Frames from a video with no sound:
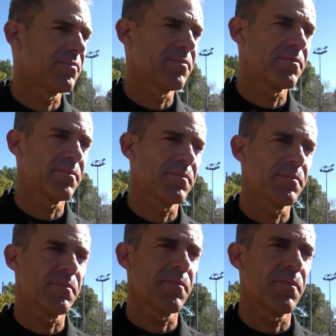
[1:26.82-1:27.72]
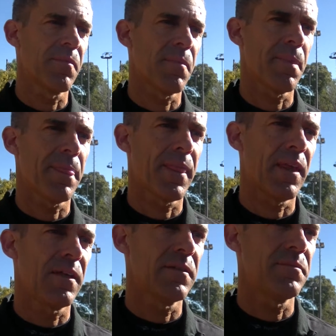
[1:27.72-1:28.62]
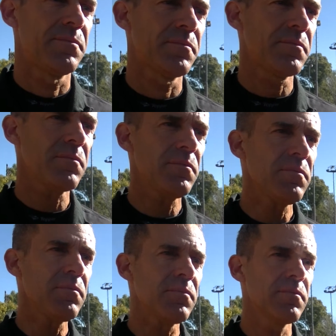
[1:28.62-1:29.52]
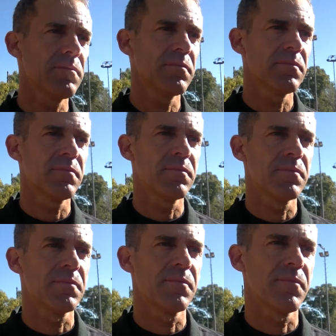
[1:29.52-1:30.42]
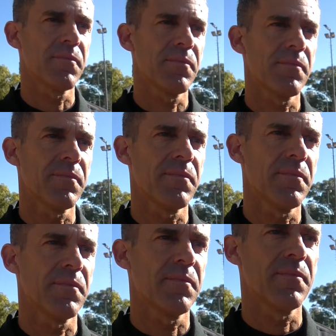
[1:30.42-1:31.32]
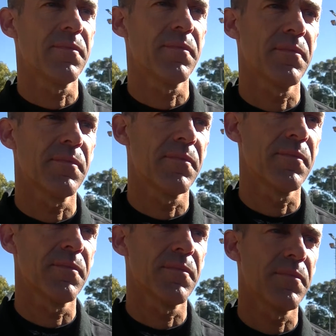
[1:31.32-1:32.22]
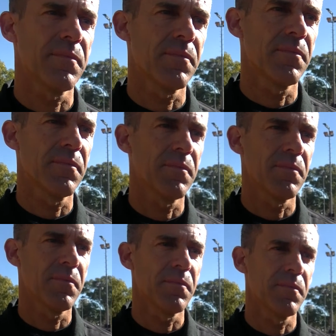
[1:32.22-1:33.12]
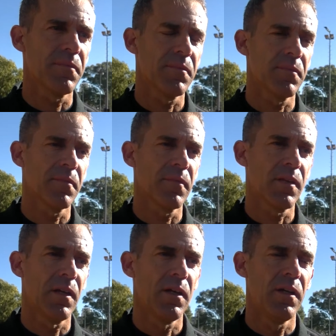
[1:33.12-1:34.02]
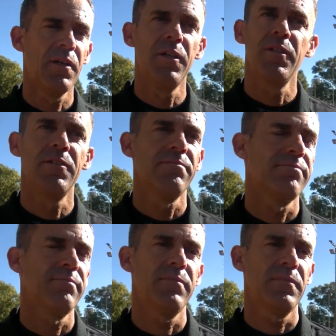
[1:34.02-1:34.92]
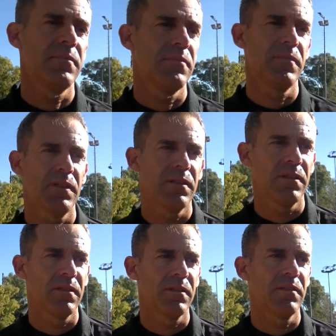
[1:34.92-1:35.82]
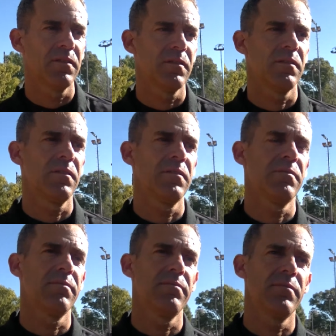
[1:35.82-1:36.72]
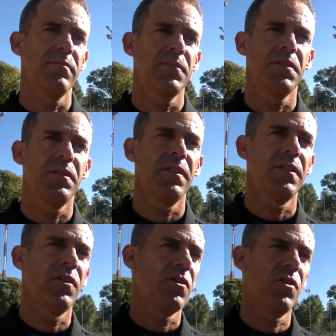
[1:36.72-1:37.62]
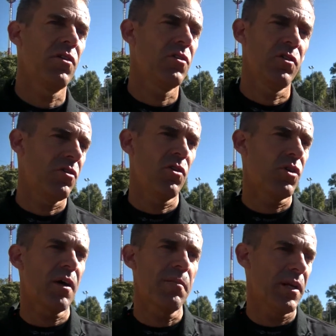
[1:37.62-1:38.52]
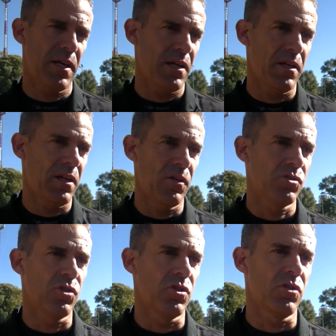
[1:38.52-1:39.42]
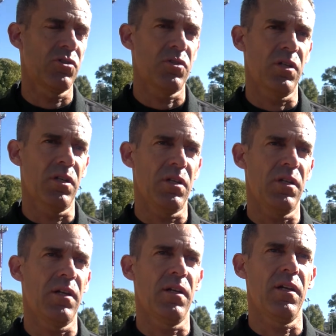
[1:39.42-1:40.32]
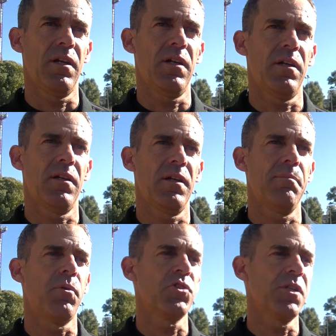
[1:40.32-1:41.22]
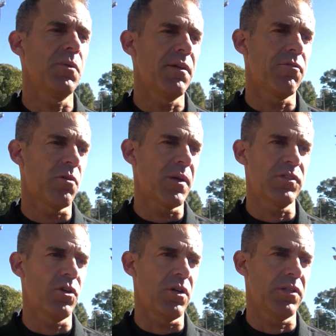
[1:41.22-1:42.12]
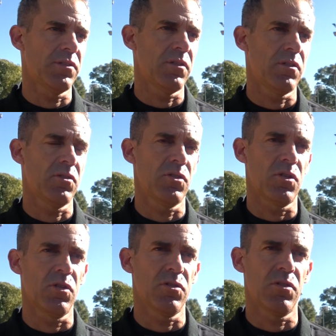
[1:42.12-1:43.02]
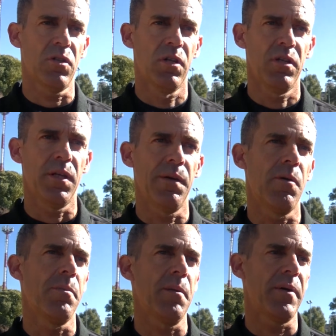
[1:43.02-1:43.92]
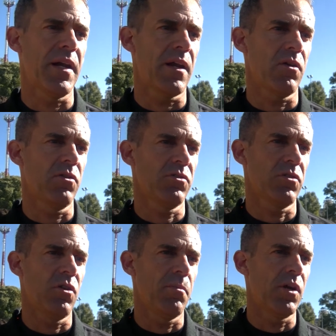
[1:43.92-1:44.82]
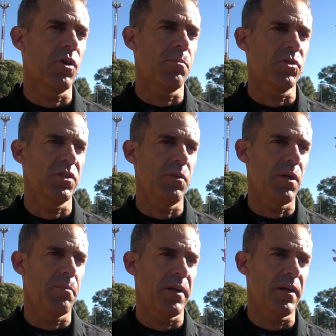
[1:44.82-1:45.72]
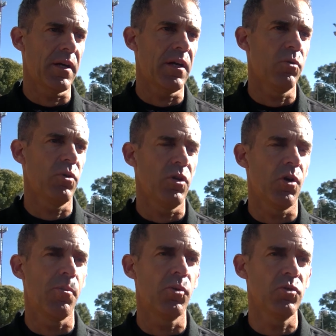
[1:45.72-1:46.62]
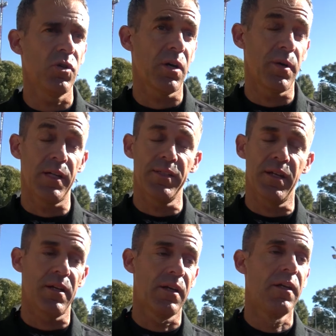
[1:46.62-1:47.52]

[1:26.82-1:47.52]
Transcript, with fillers: Bueno, seguramente en tu cabeza ya tenés algo planeado este, y ahora la baja de Bolelli te incide en algo para los, porque ahora el doble estaría más equiparado, digamos. Sí, no, no, nos cambia nada a nosotros en, en posibles formaciones. Nosotros debemos prepararnos lo mejor posible para cada uno de los puntos que van a ser, eh,